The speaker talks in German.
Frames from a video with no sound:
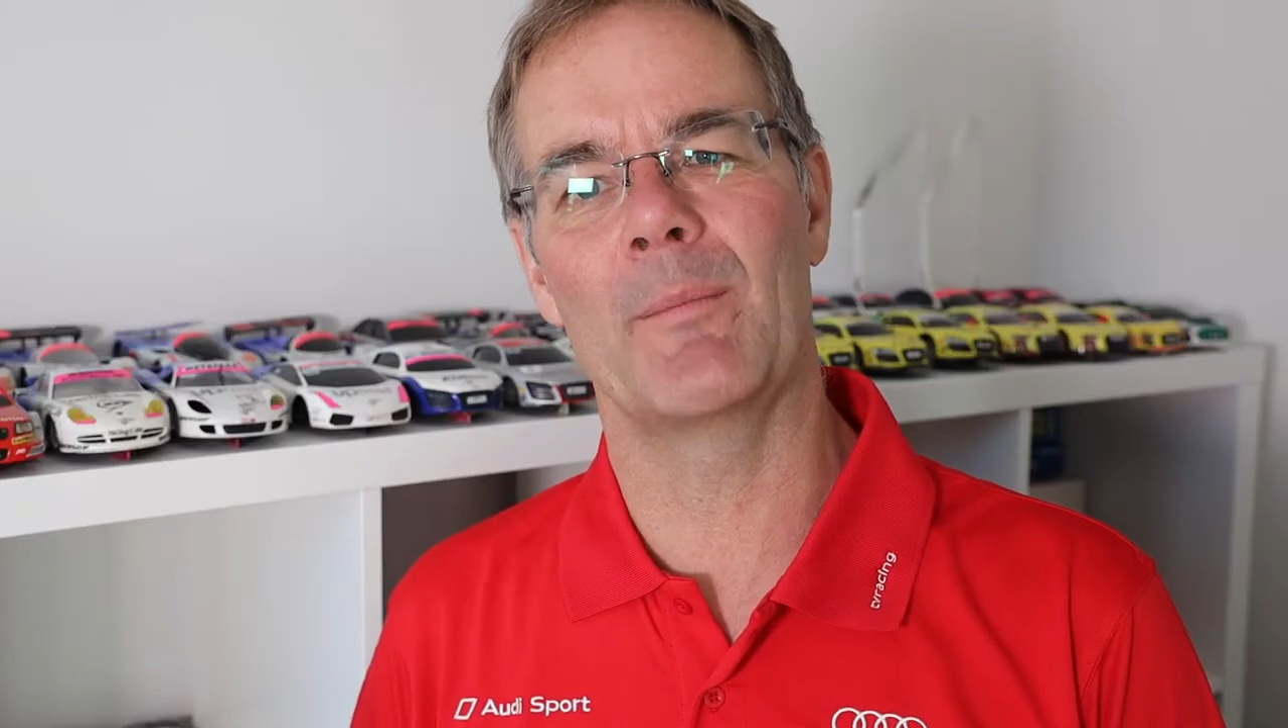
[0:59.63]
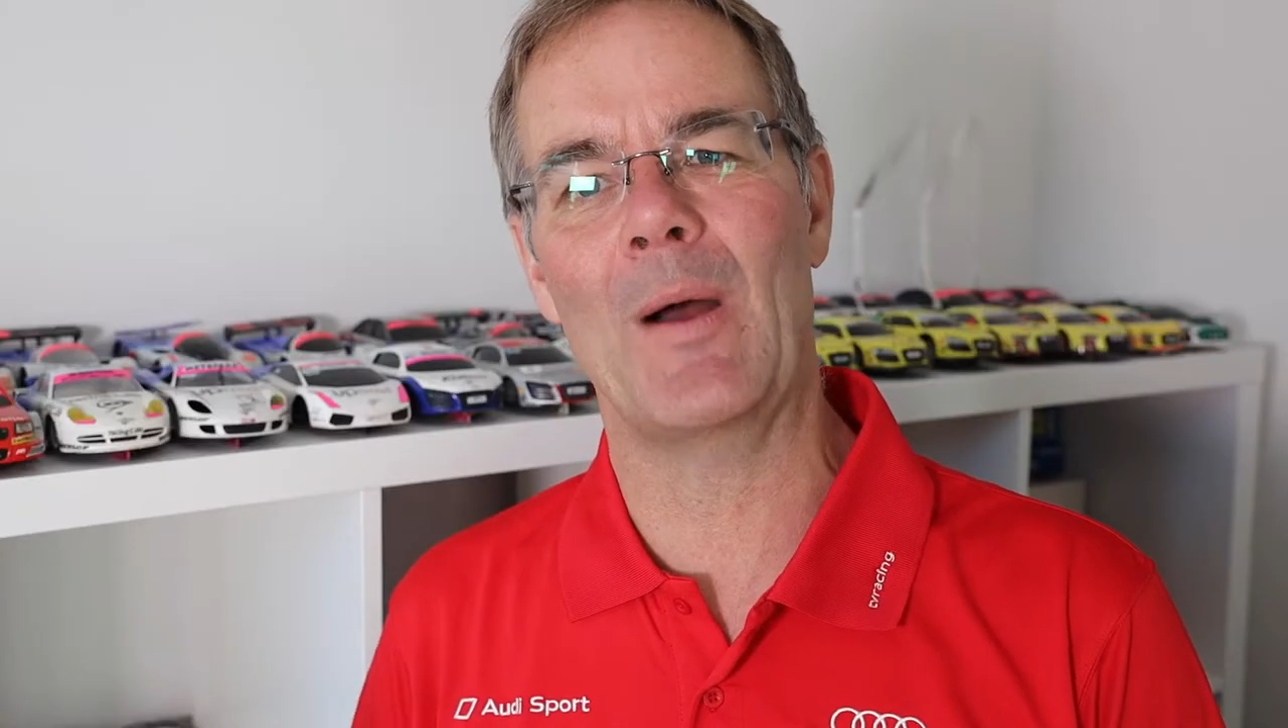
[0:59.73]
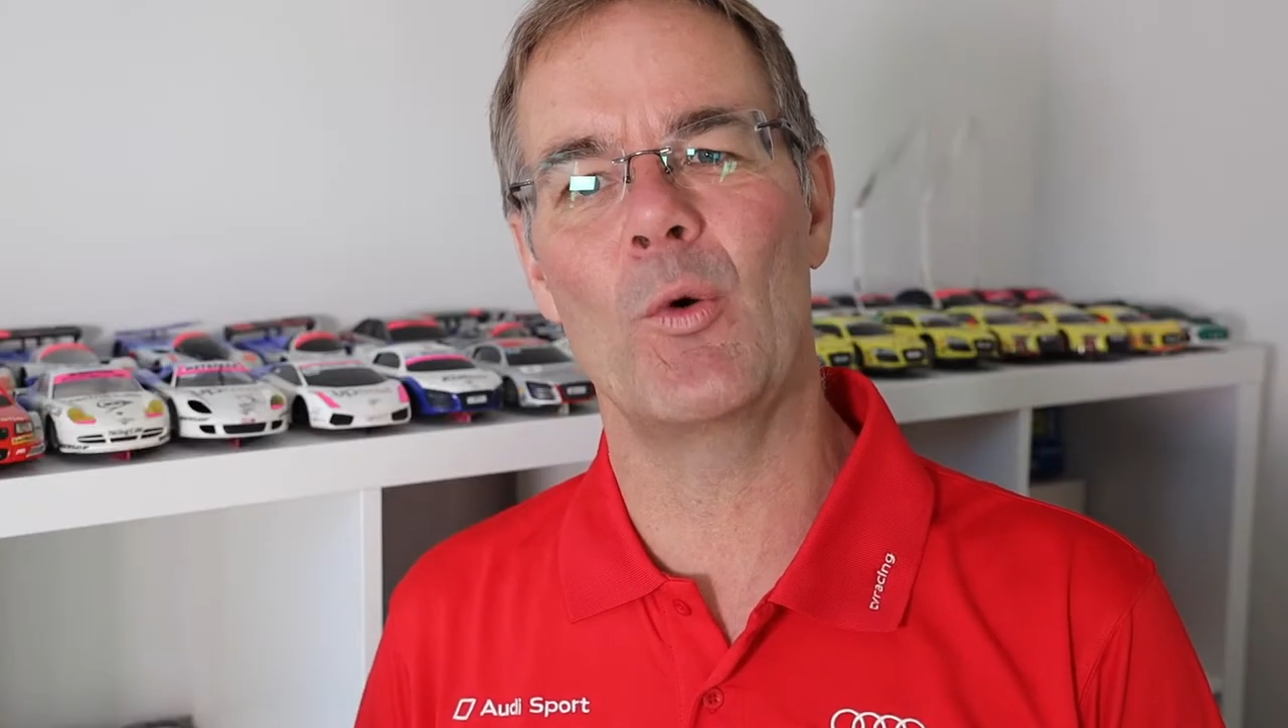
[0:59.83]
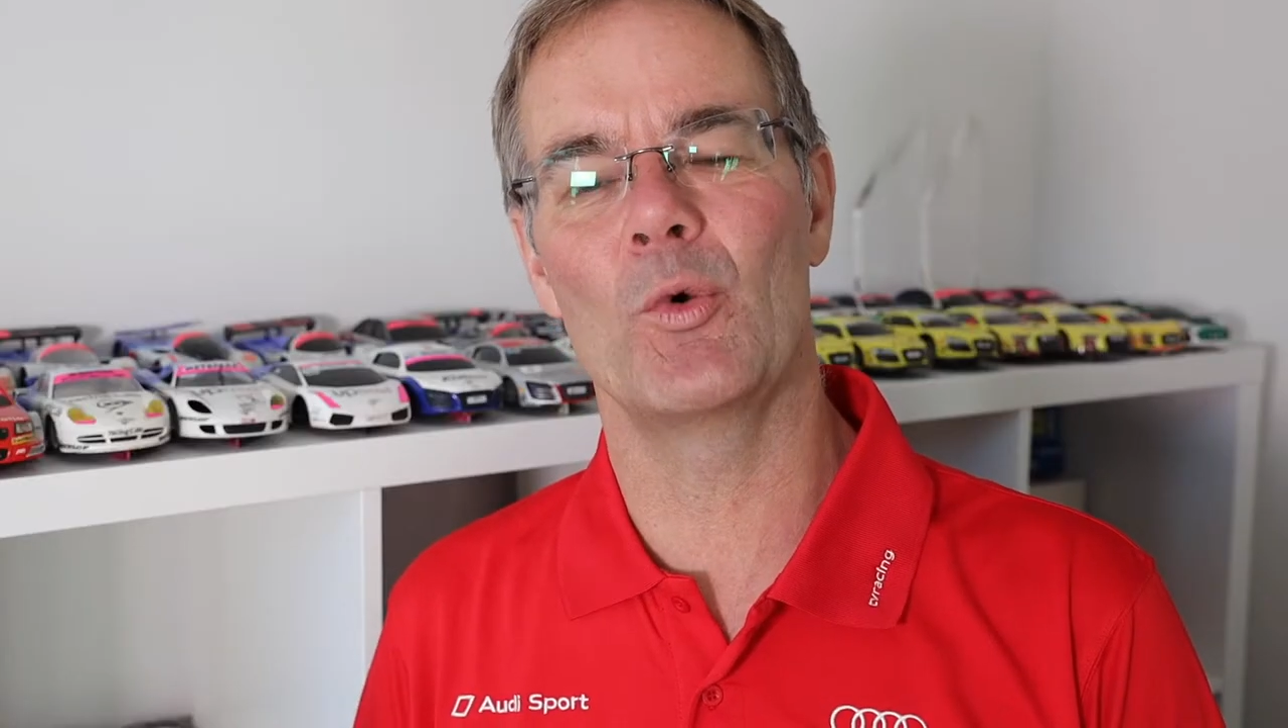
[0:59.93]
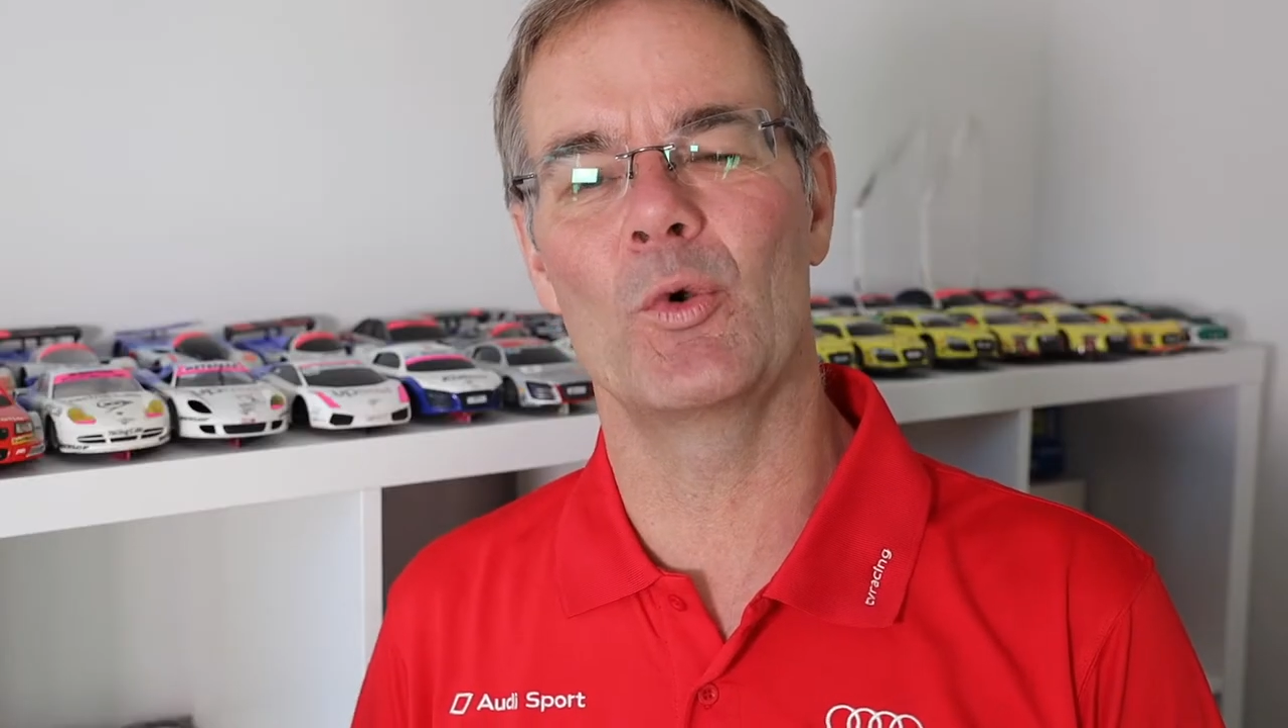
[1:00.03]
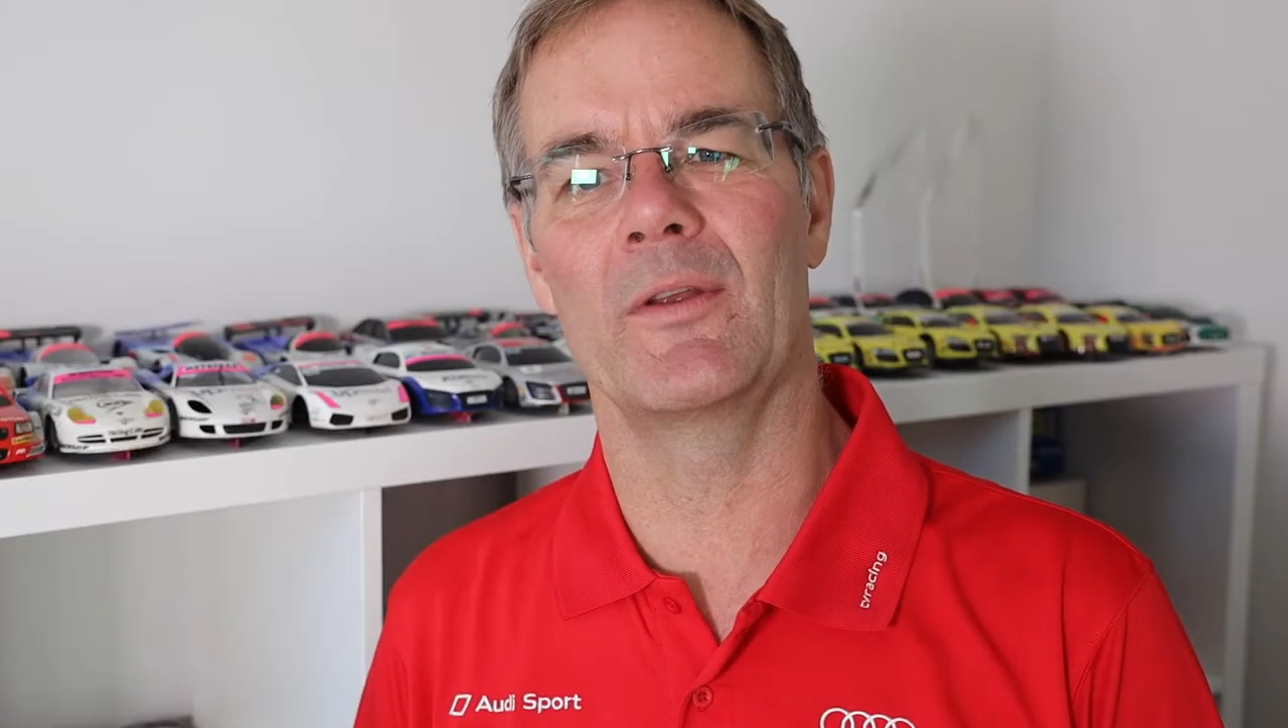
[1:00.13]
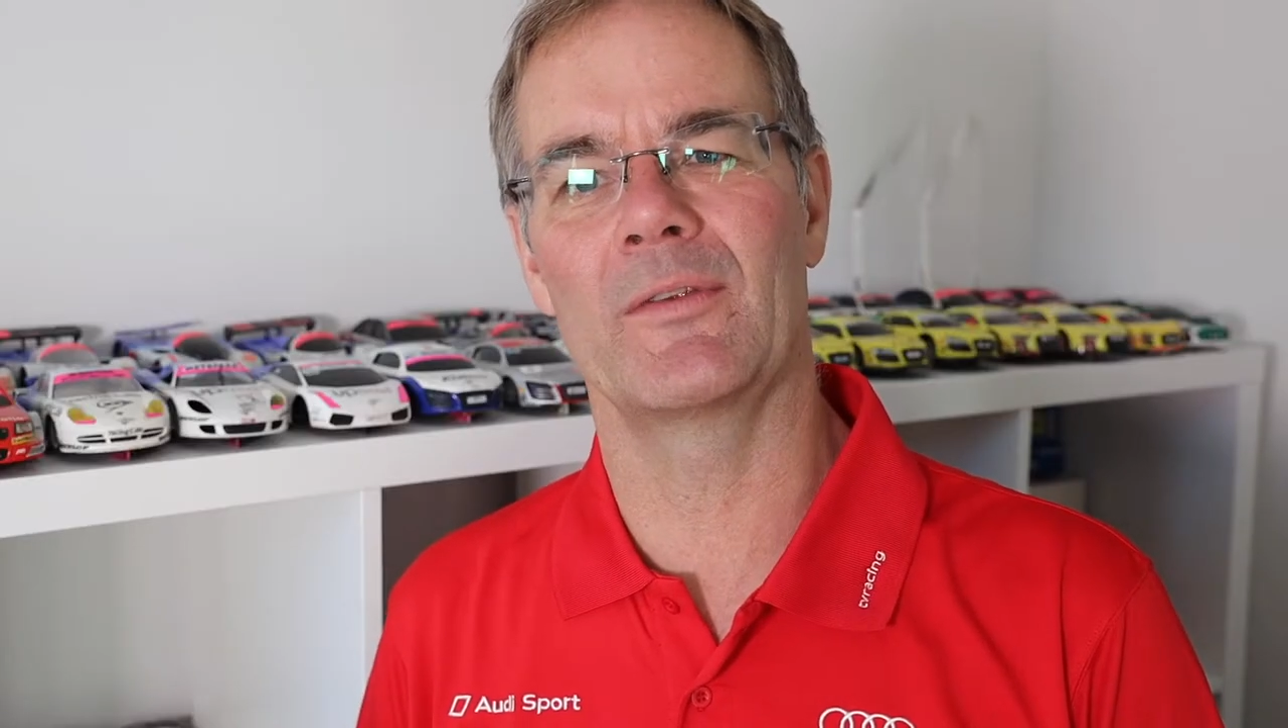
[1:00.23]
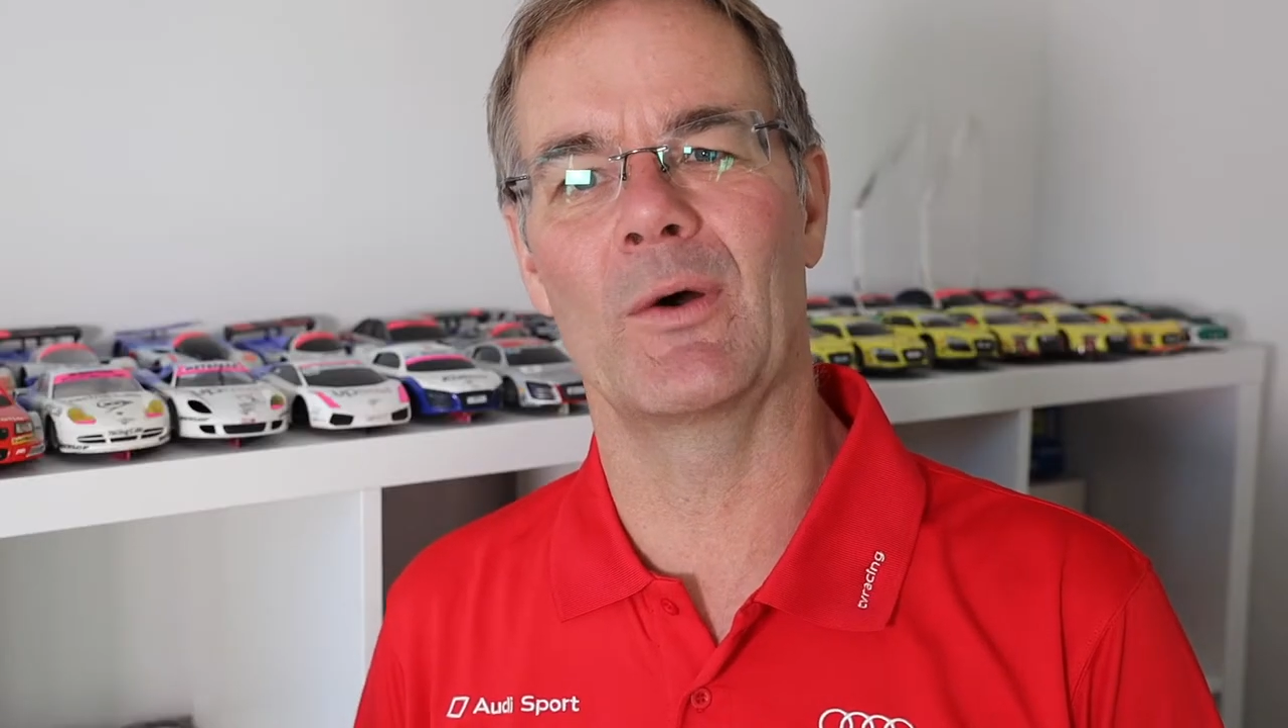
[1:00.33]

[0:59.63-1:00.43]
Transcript: Bauhöhe des